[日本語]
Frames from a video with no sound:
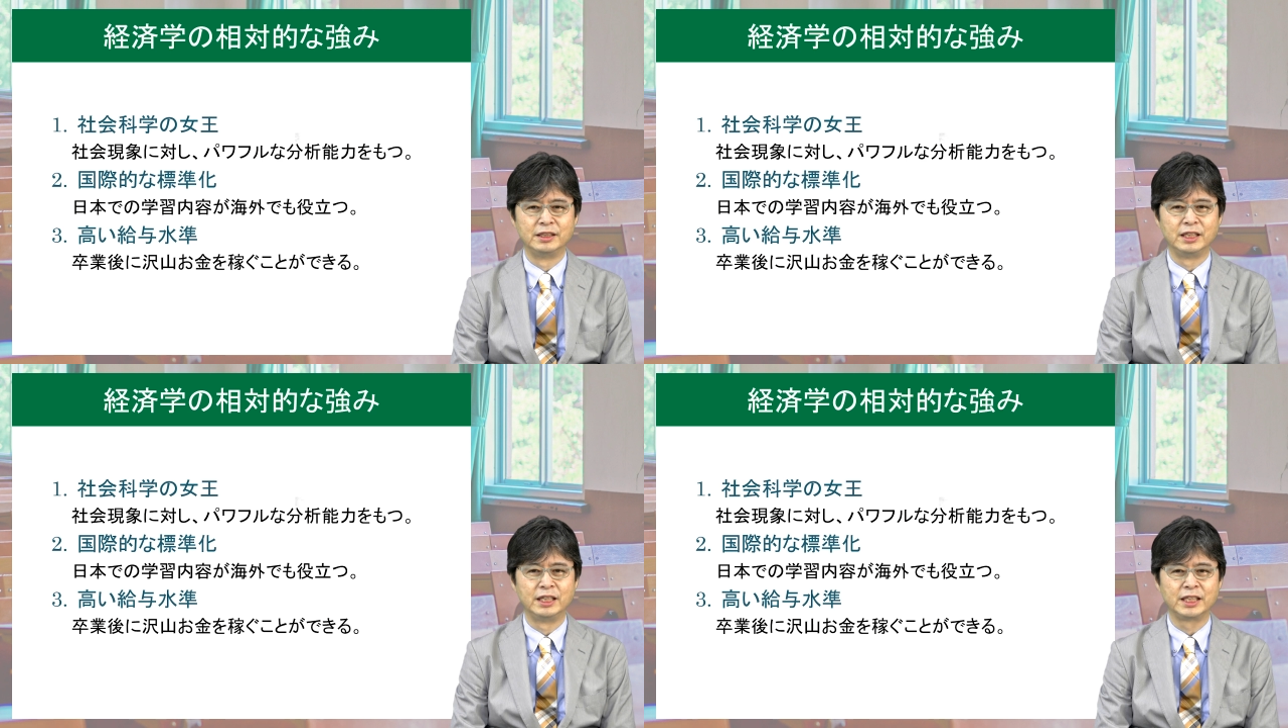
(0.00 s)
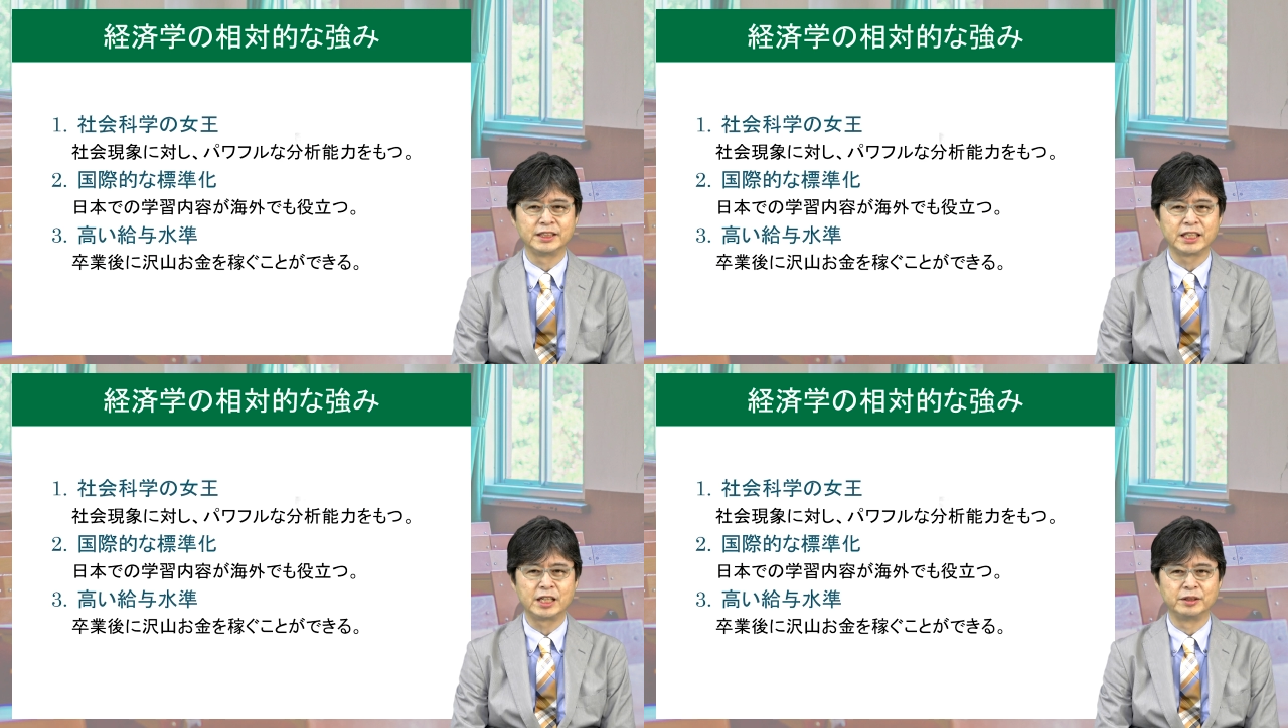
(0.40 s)
経
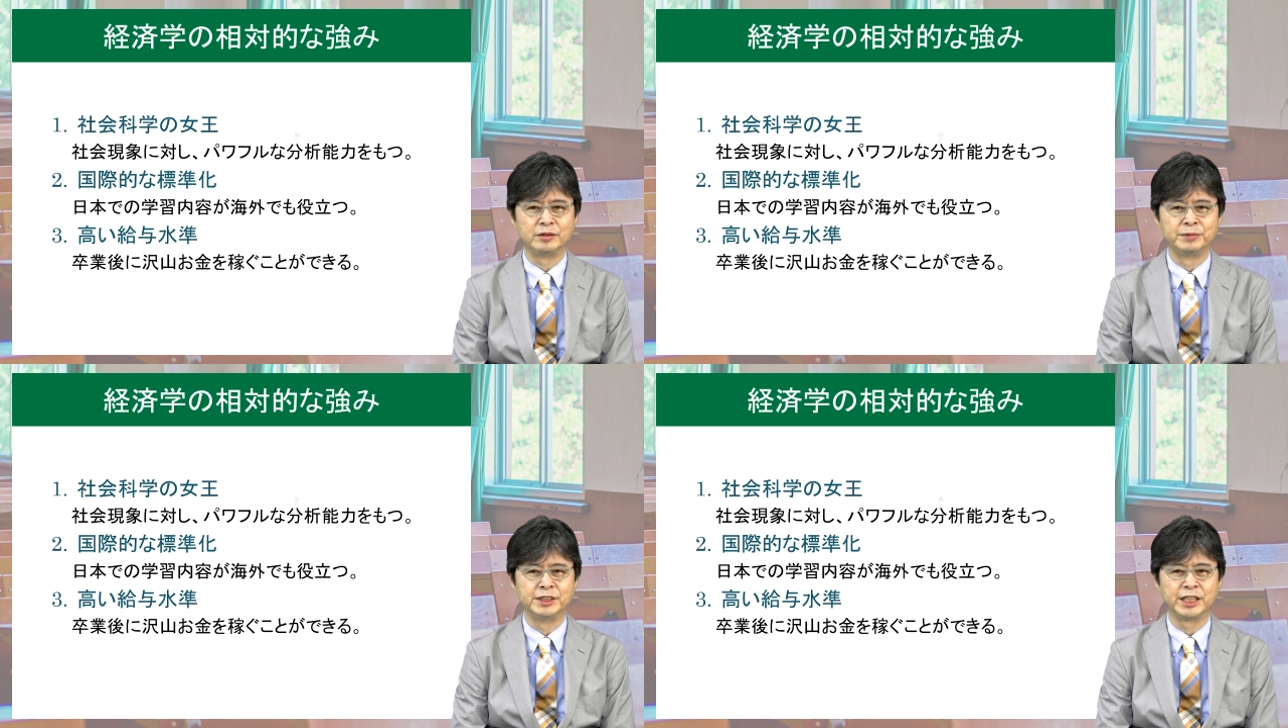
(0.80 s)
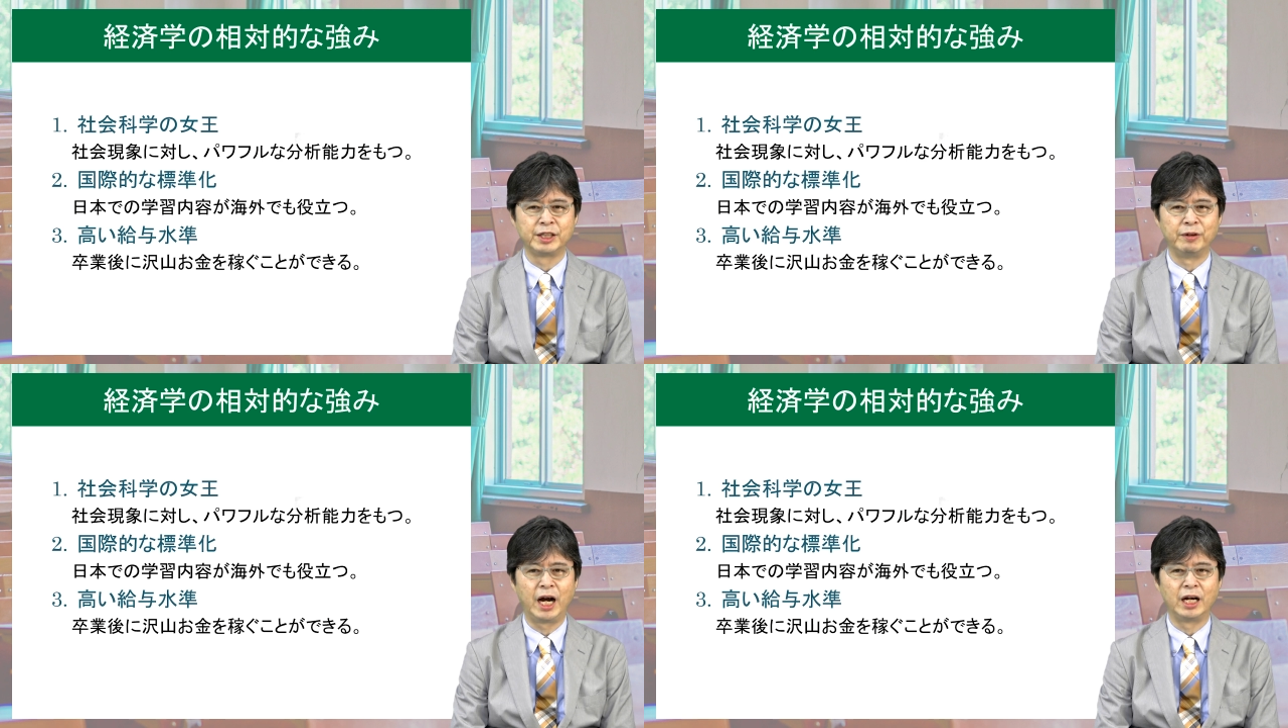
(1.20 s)
済学の分析
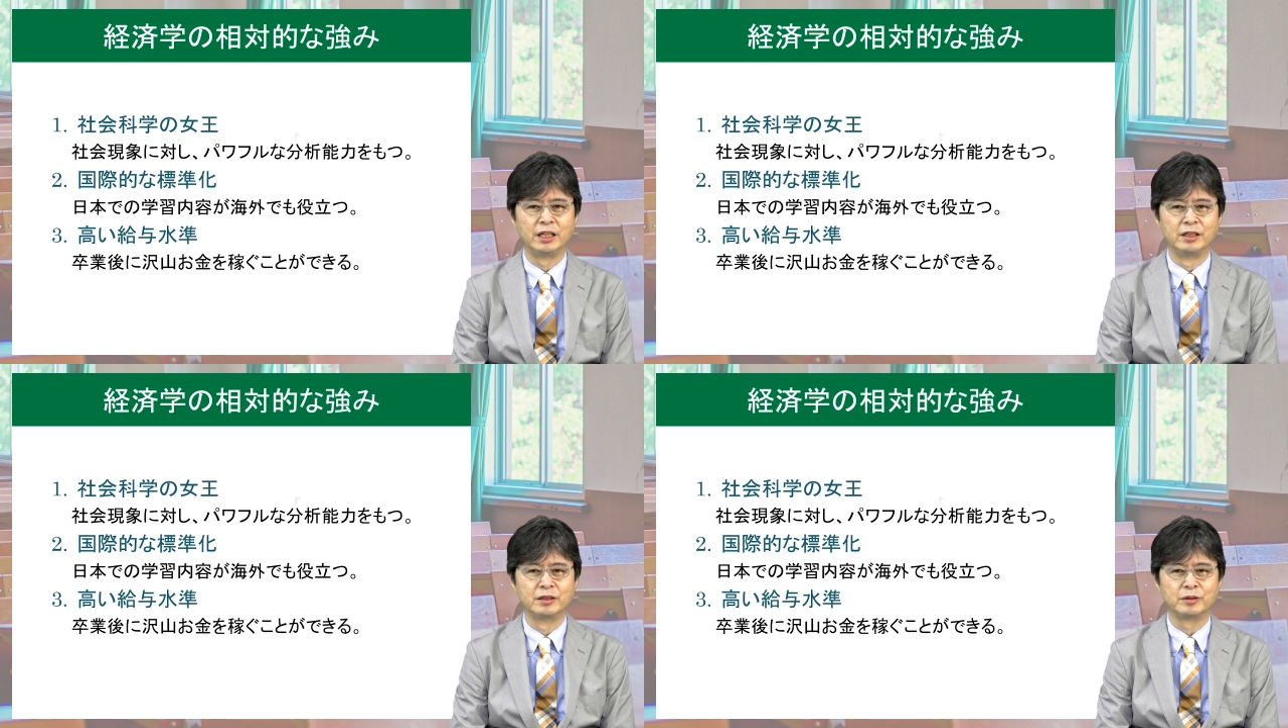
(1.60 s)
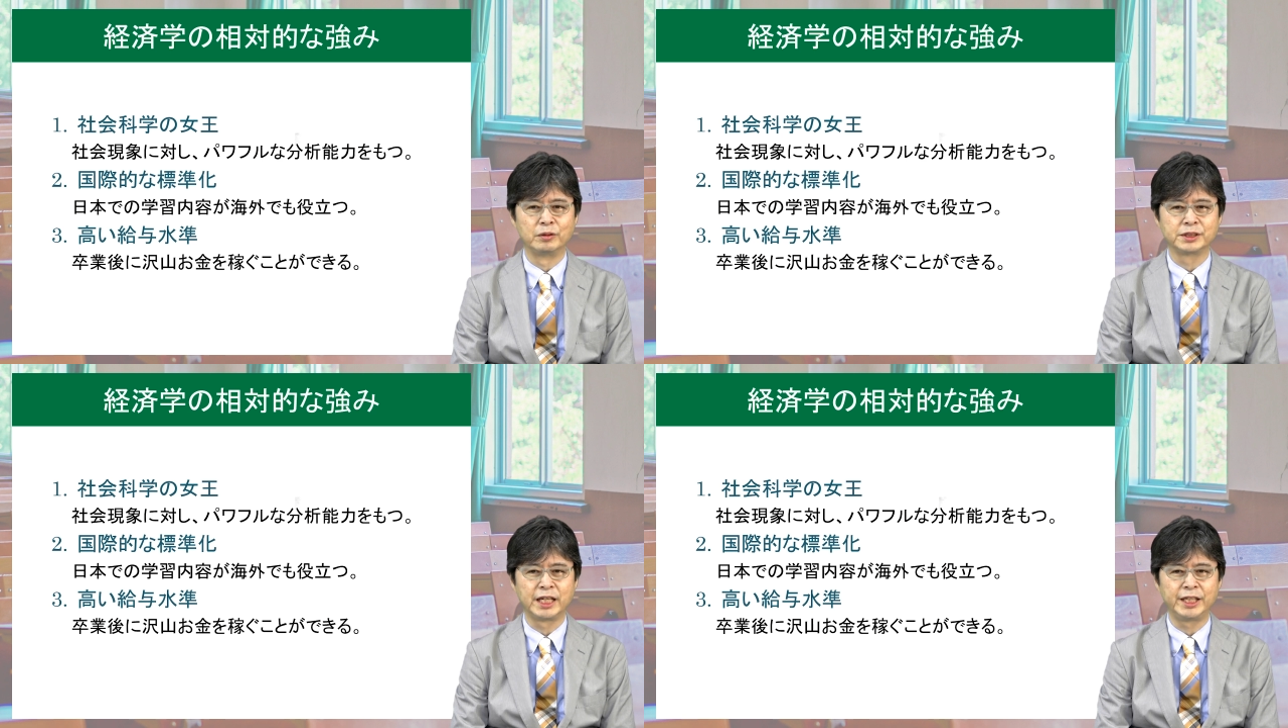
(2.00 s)
は、国
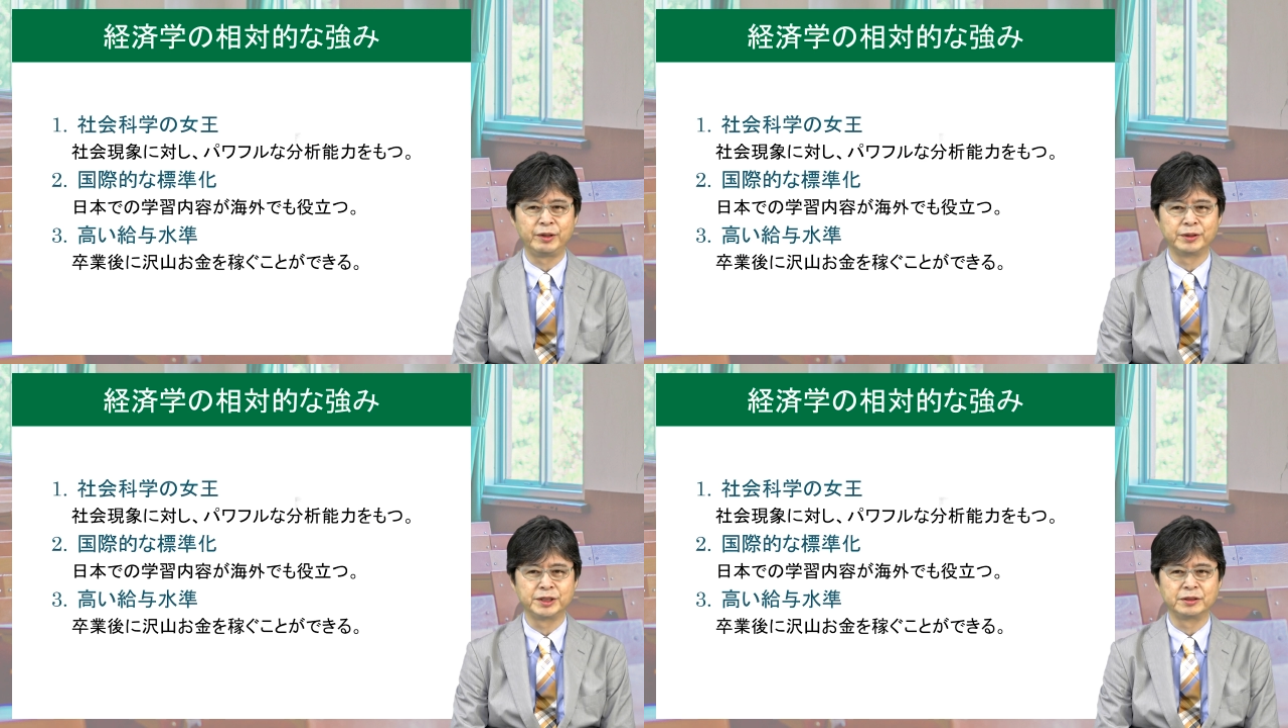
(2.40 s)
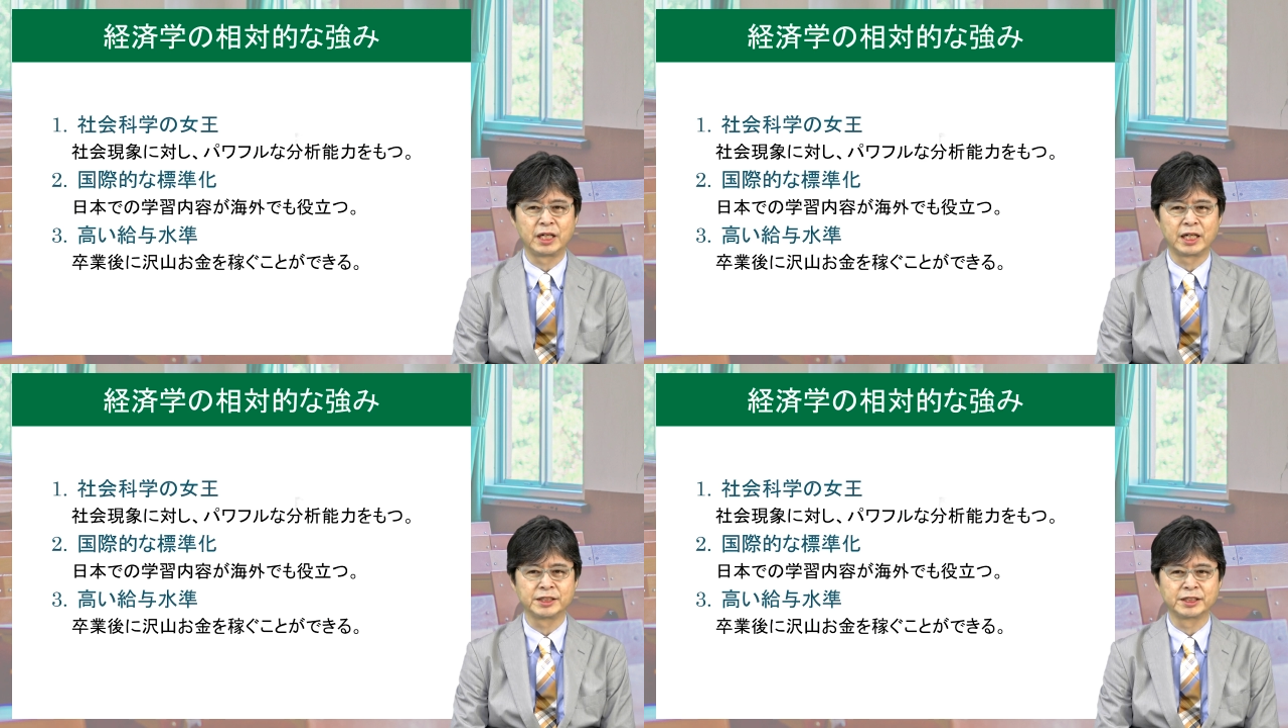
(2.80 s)
際標準化
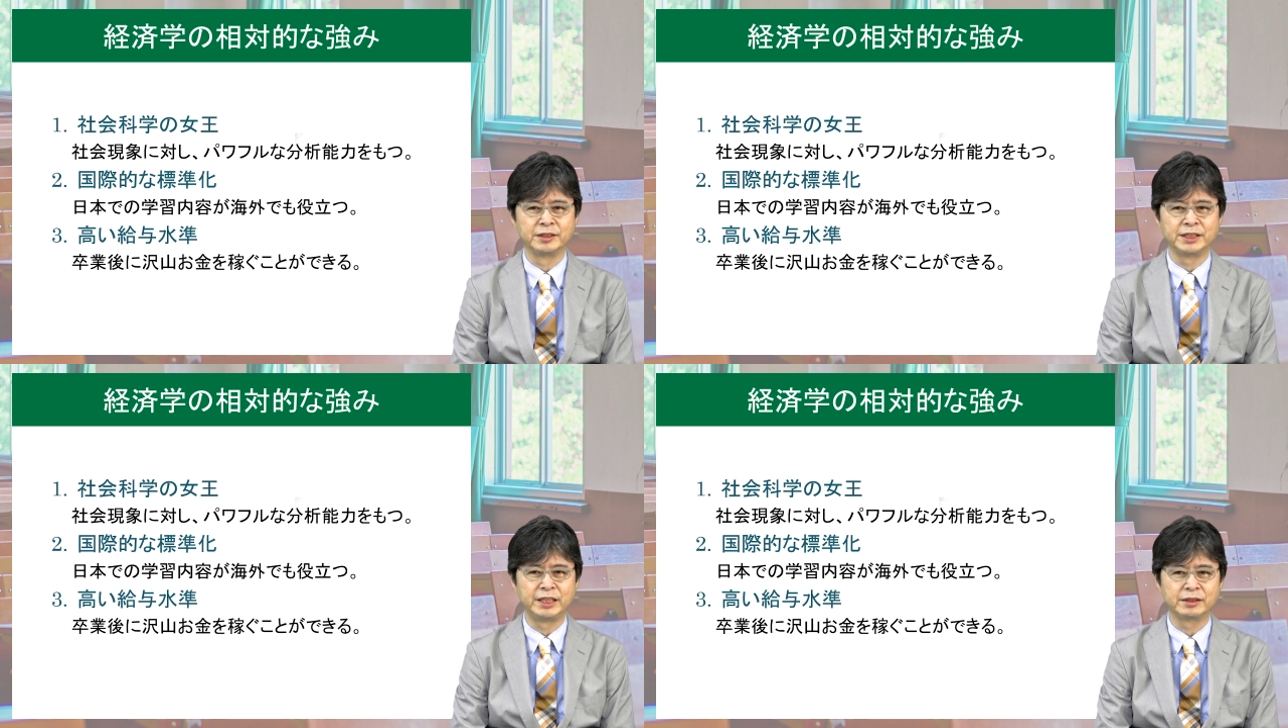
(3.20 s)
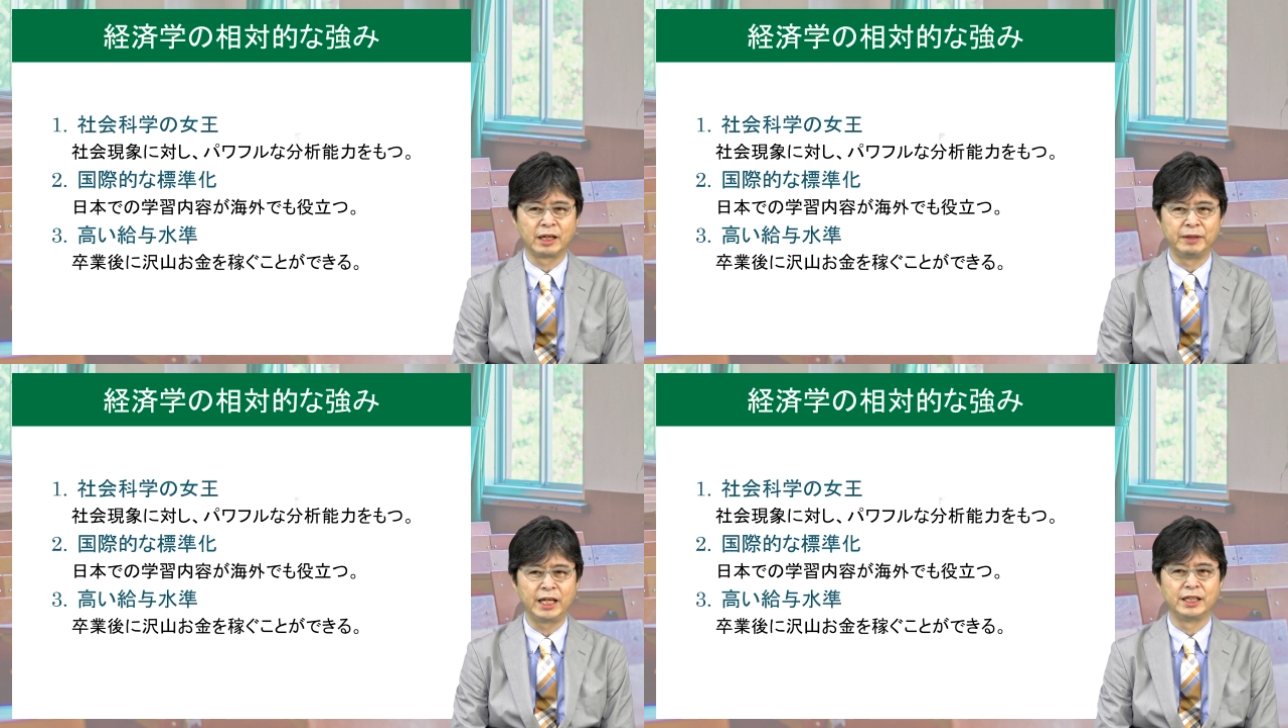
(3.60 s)
が進んでいるた
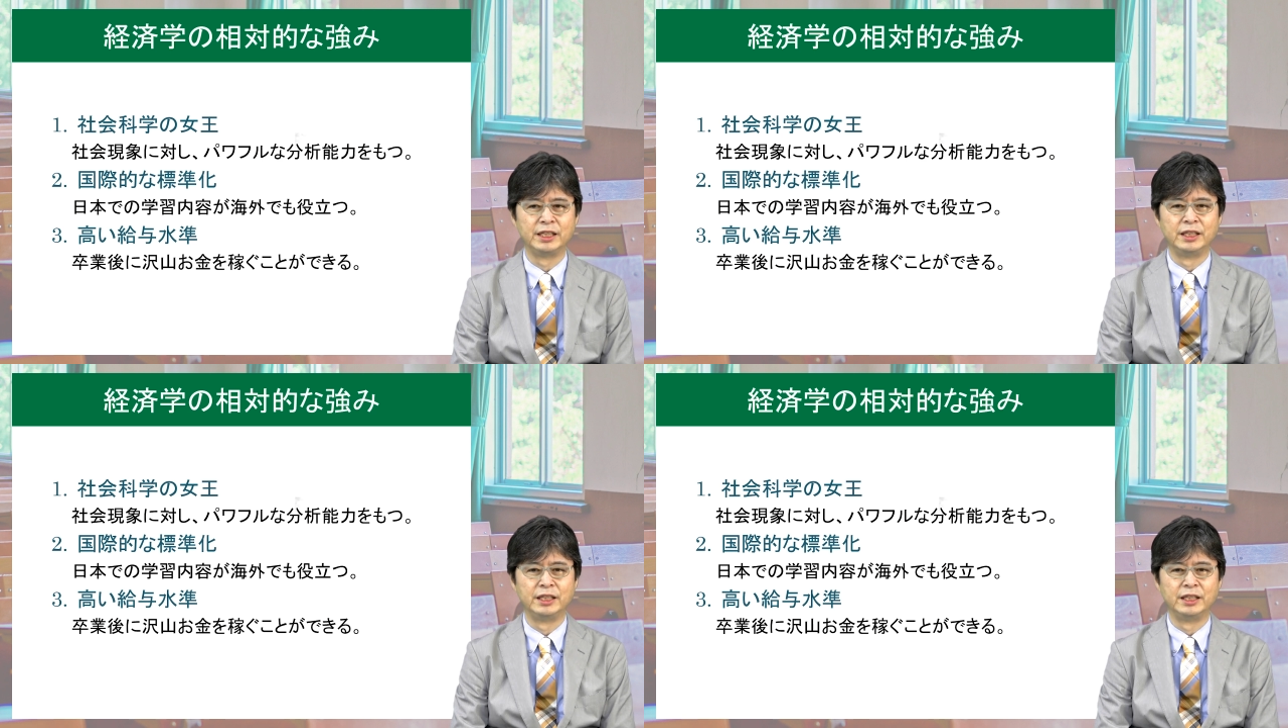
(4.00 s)
め、